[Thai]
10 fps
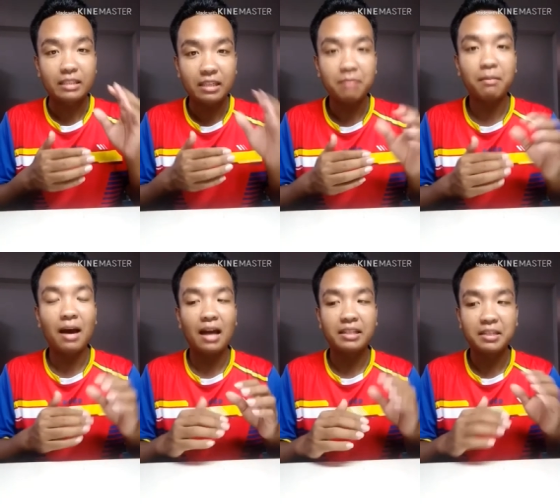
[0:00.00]
ที่มา
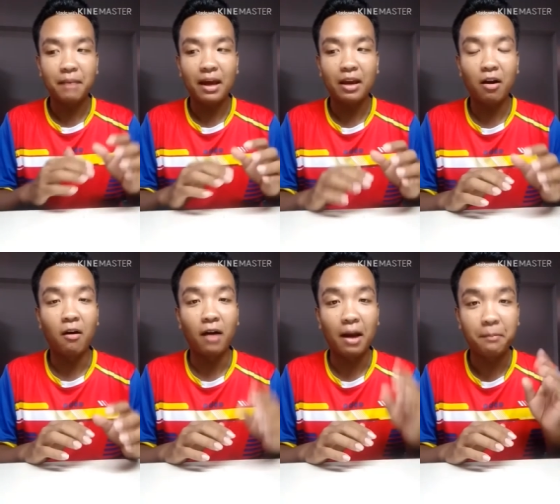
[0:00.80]
ที่ไปข
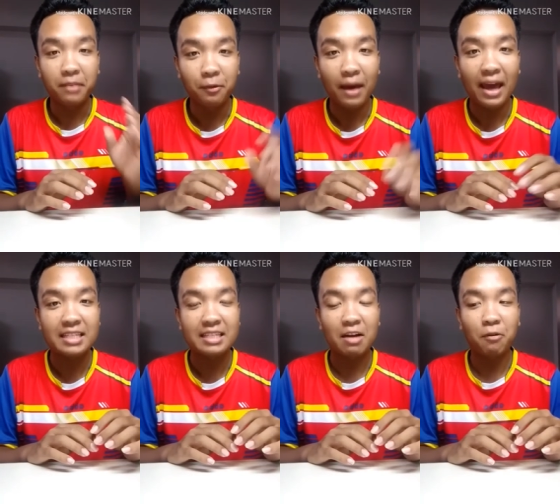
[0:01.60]
องอำเภอแว้ง
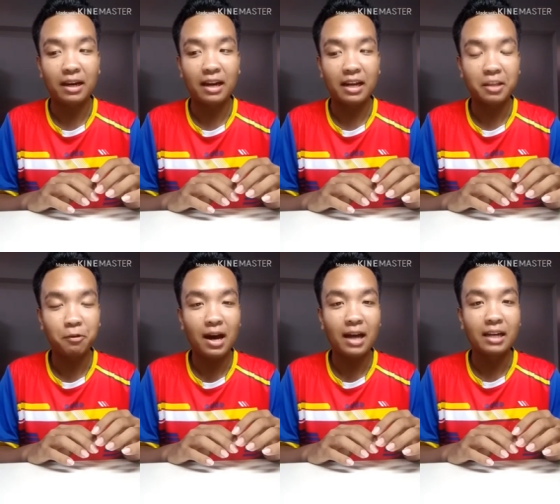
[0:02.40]
จังหวัดนาราธิ
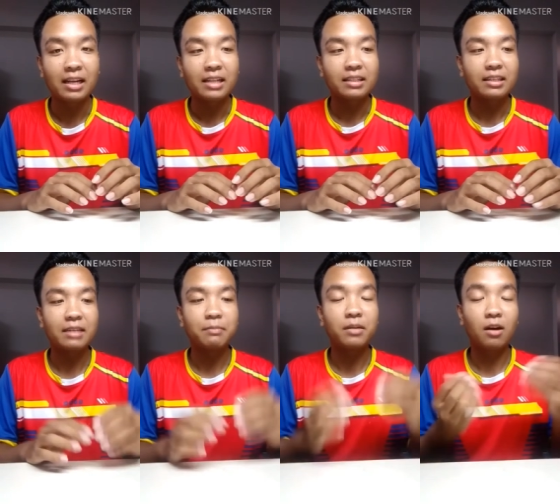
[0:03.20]
วาสที่
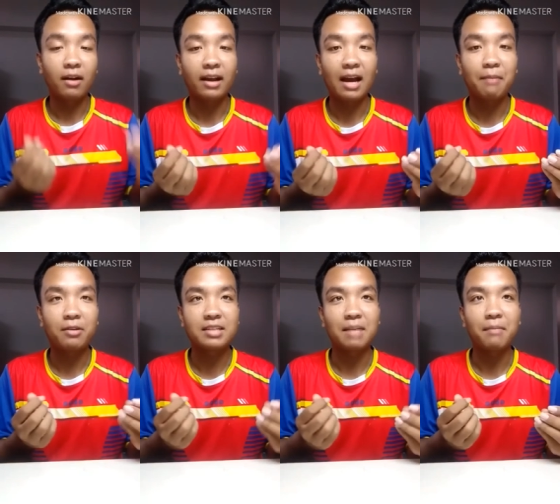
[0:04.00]
เมื่อก่อนนะครับ
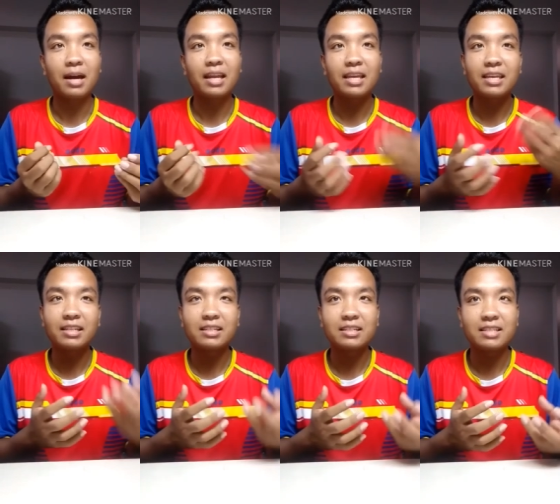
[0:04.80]
เราสามารถได้ยิน
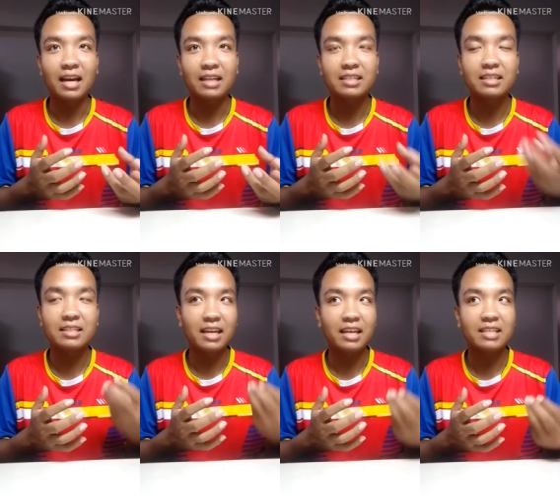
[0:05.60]
ชื่อเสียงชื่อ
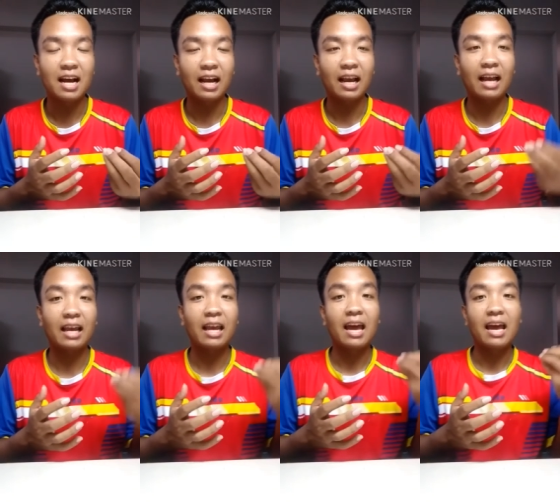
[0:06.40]
เสียงนี้จาก
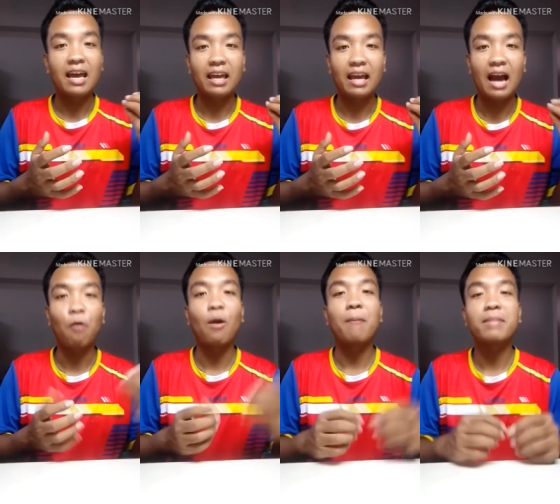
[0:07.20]
ข่าว
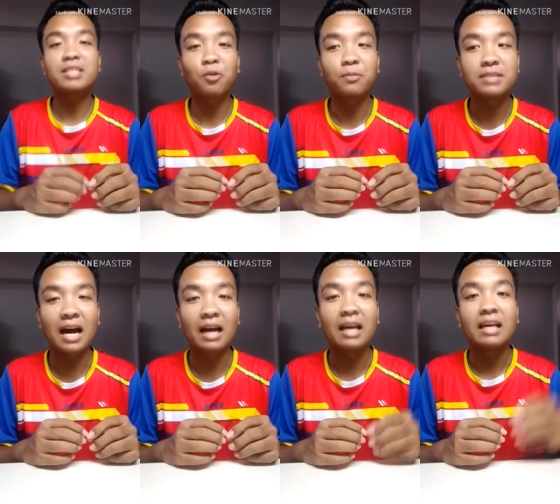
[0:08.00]
ความไม่สงบจา
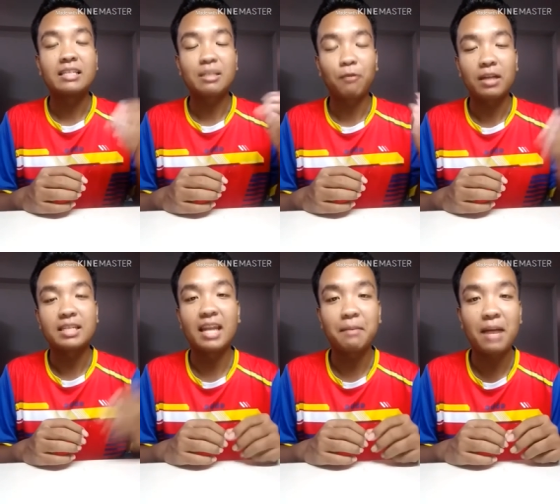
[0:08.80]
ก จังหวัด
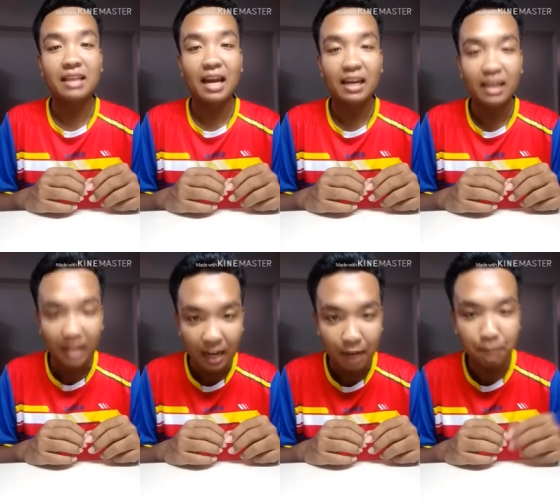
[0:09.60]
ชายแดนภาคใต้นั่นเอง
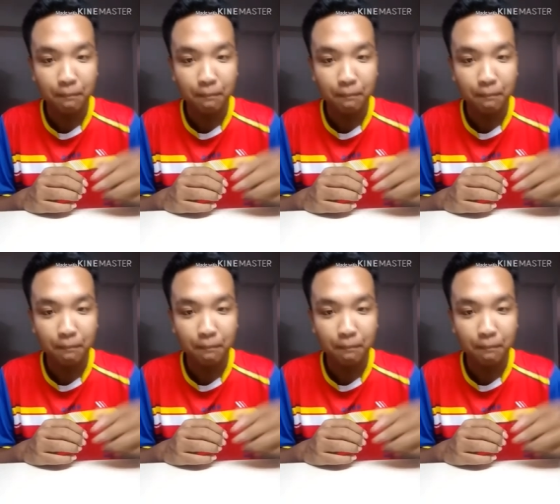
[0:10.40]
ครับ